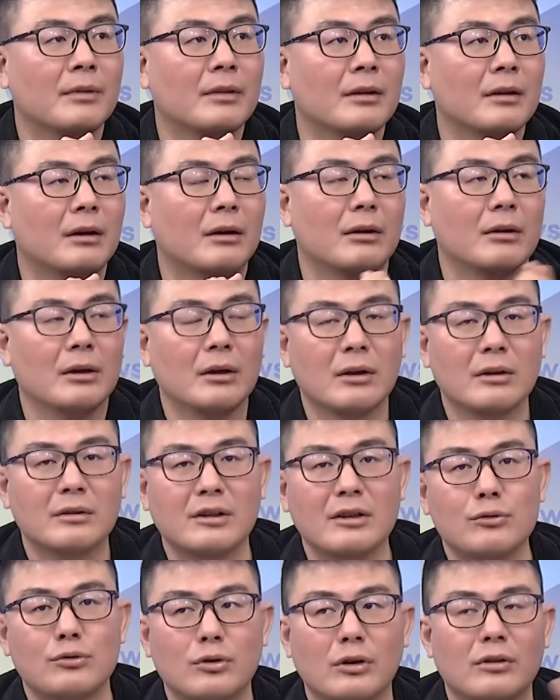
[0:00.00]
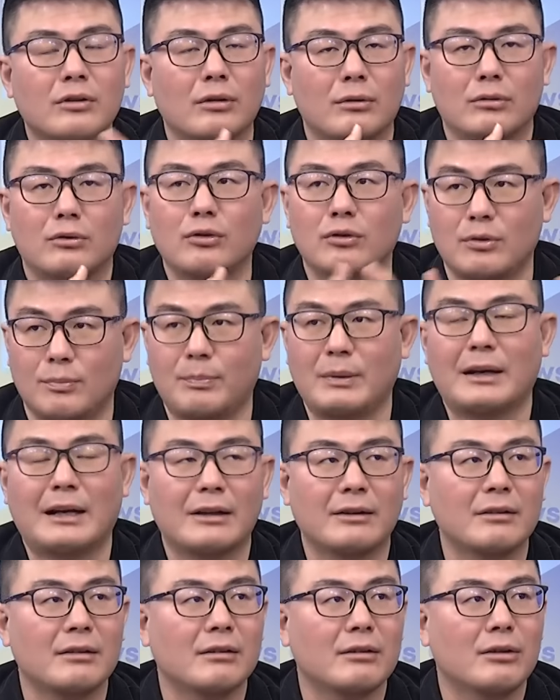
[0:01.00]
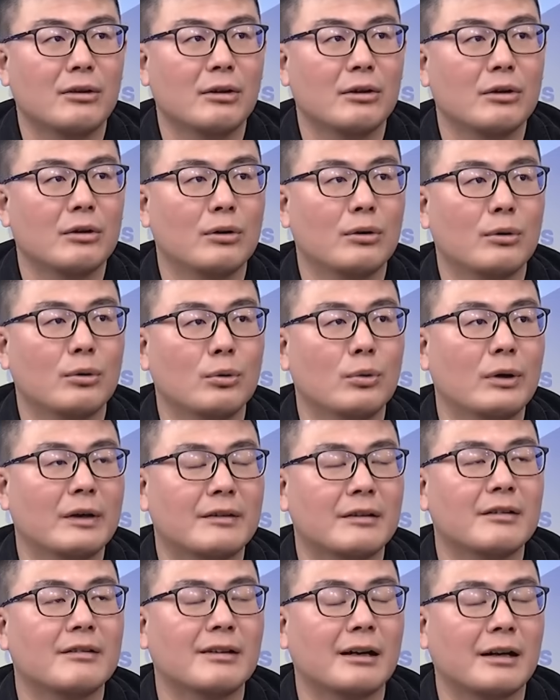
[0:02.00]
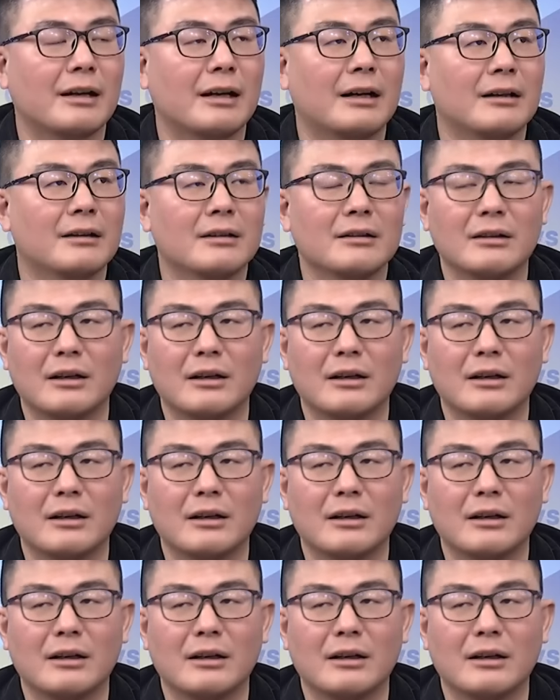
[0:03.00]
哦。丁学忠就是本来是对虎尾镇长啊，